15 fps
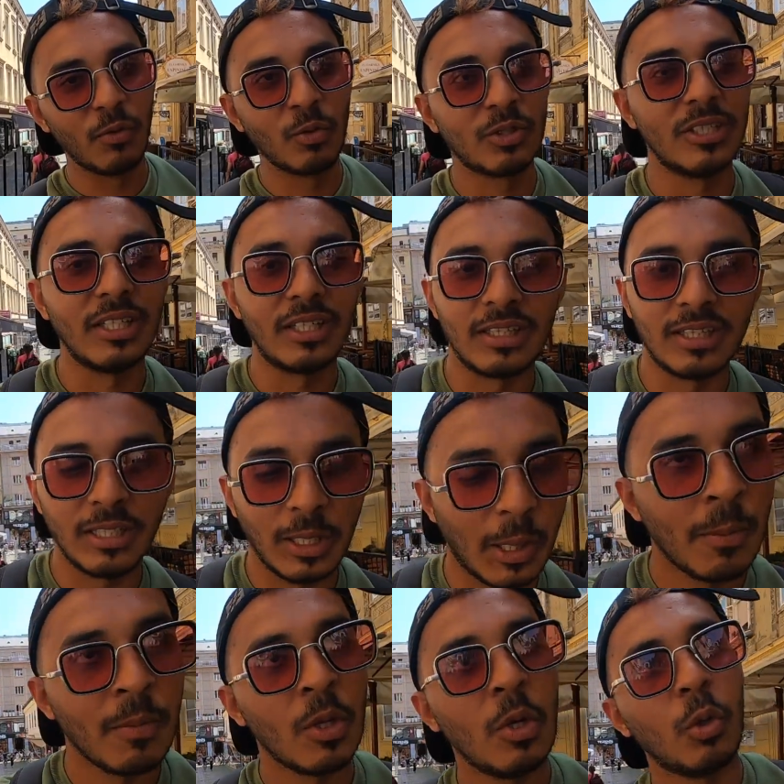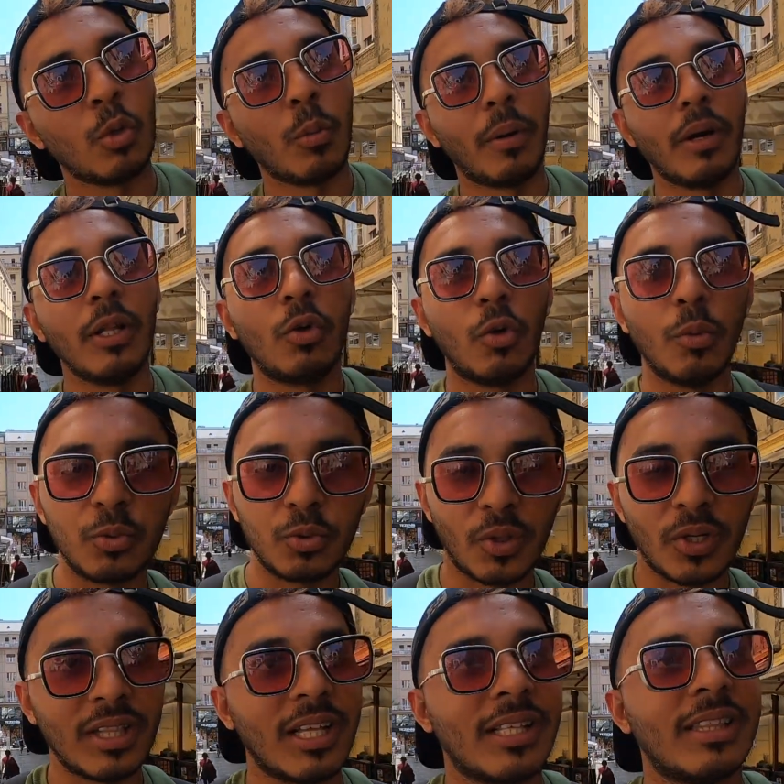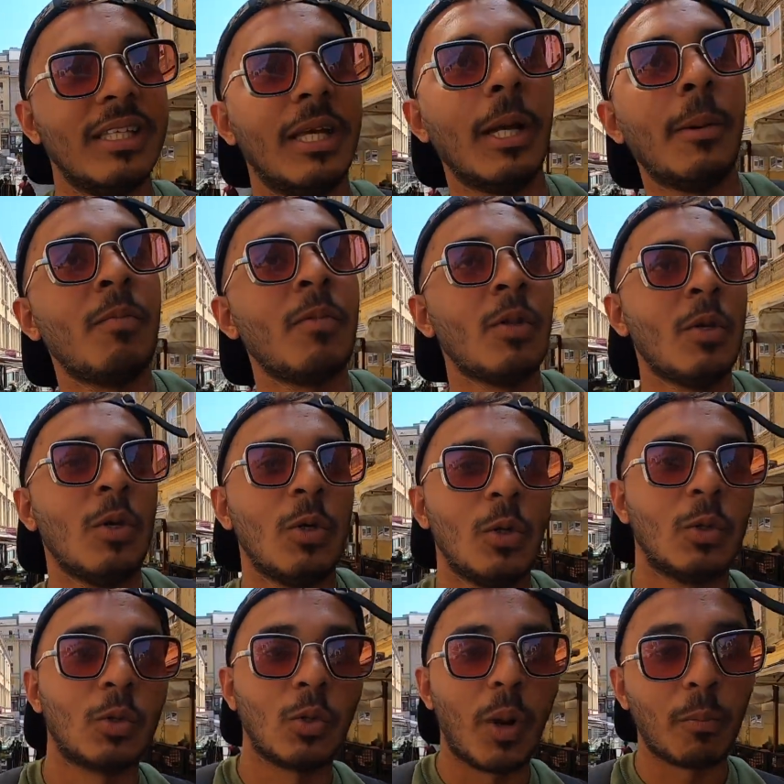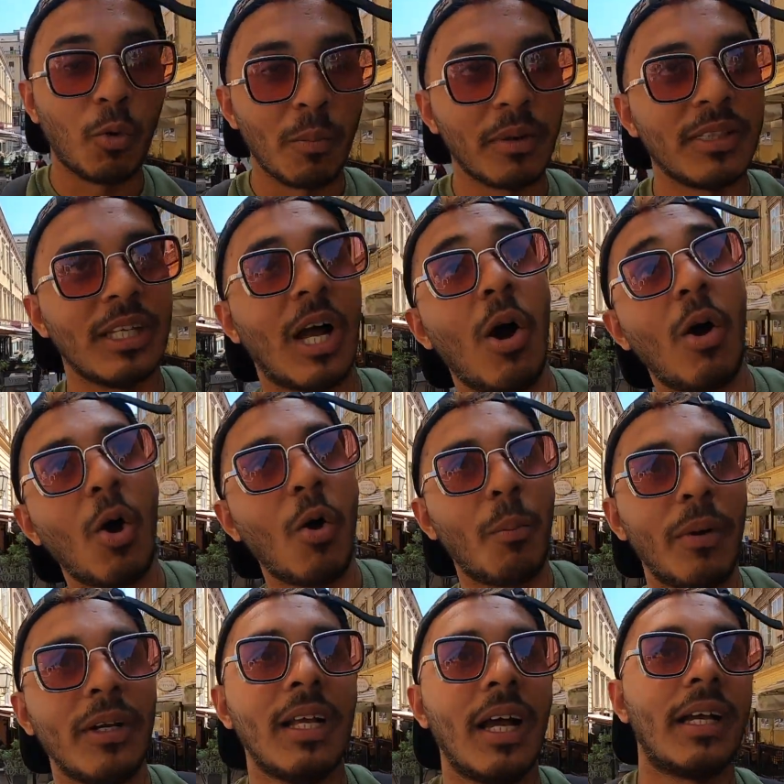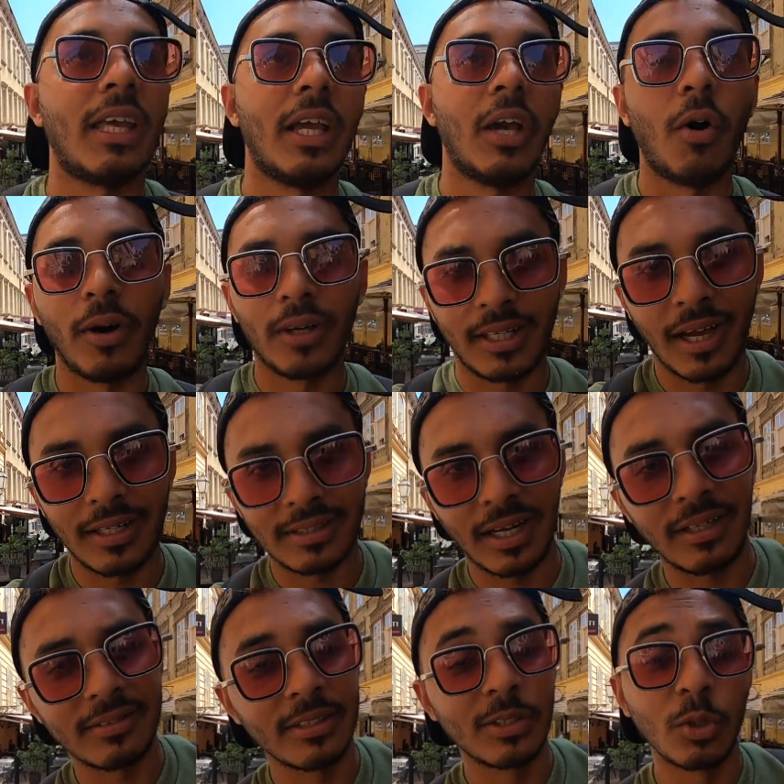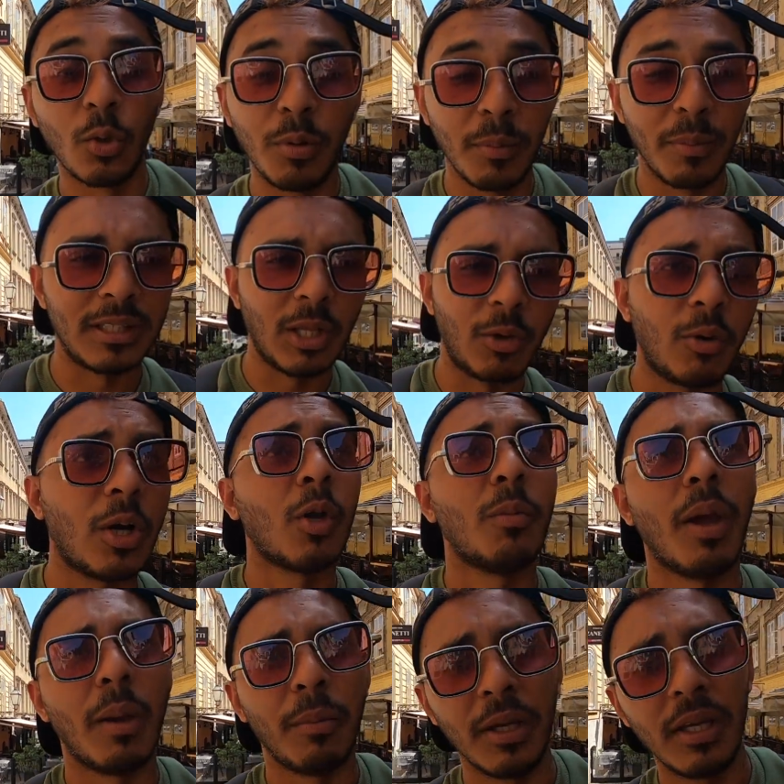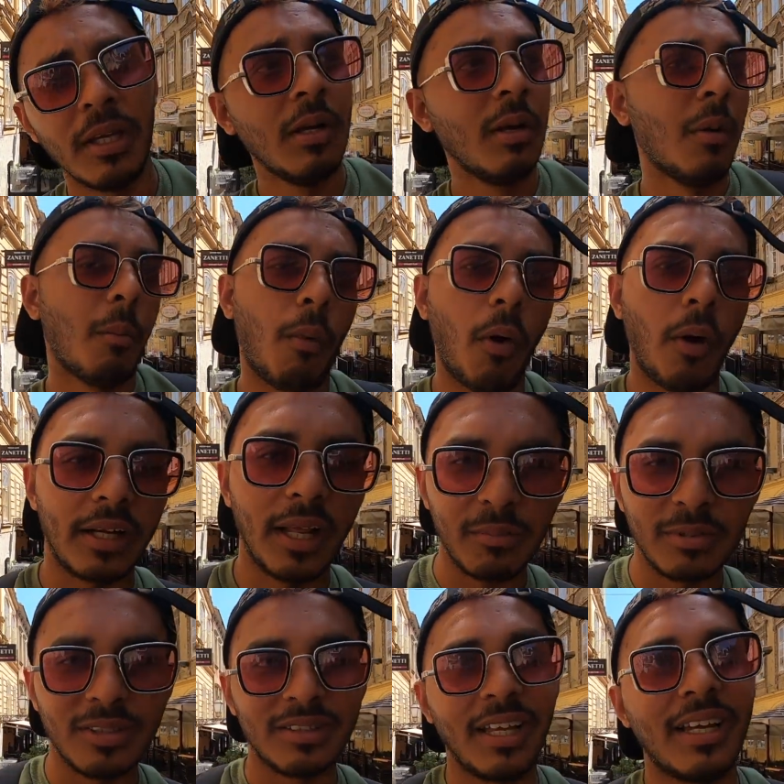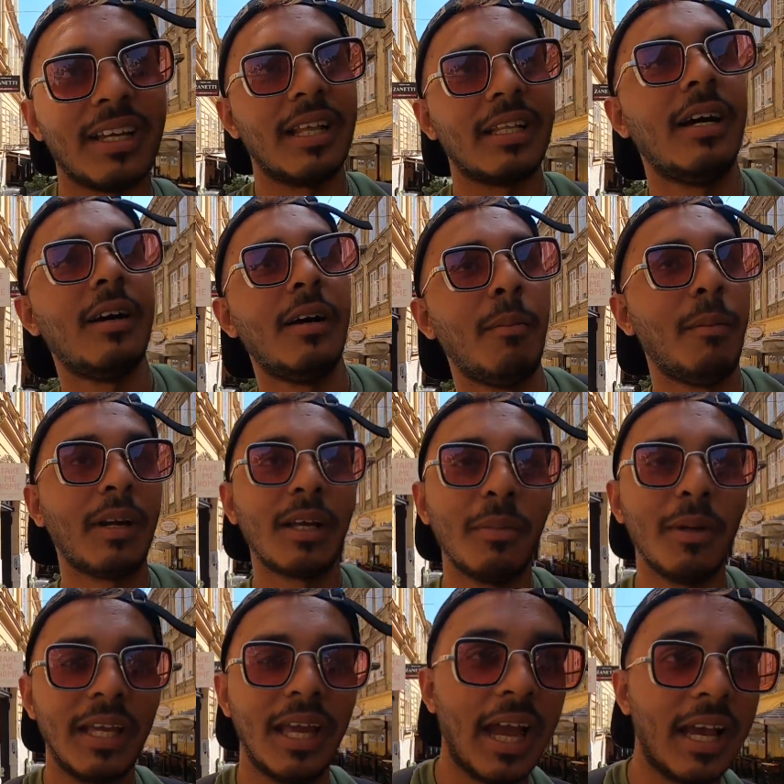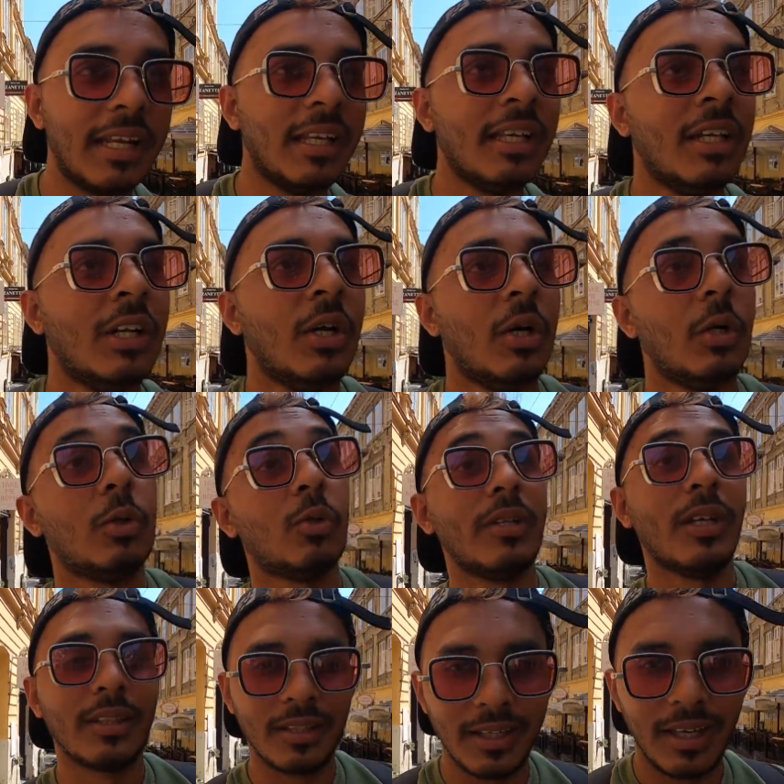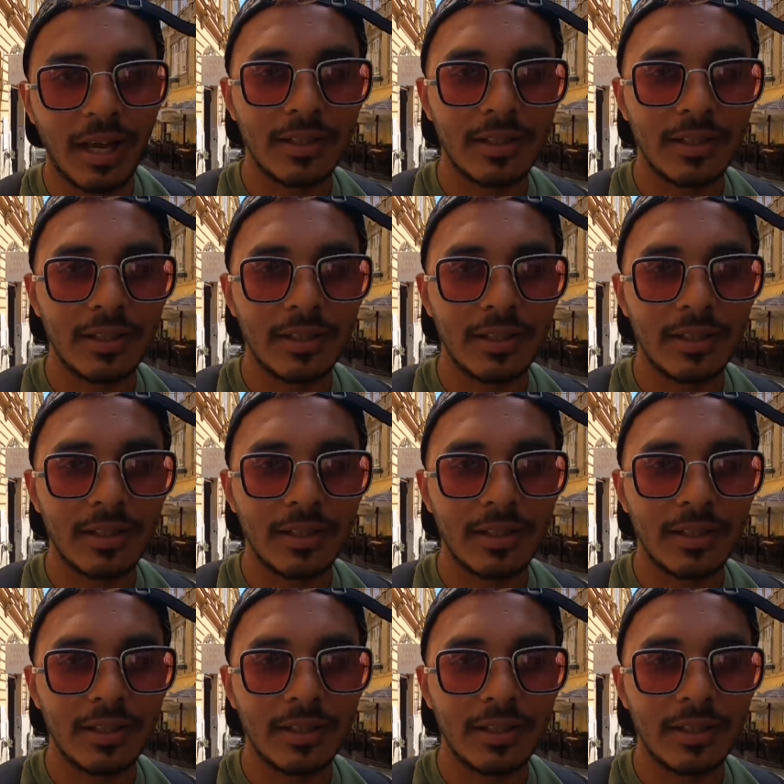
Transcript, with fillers: व्यू से दिखती है बड़ी खूबसूरत लगती है तो आपको मैं दिखाऊंगा ऊपर जाके और क्या चार्जेस है वो भी बताऊंगा कि मैं भी बहुत टाइम से देख रहा था बट कभी गया नहीं तो देखते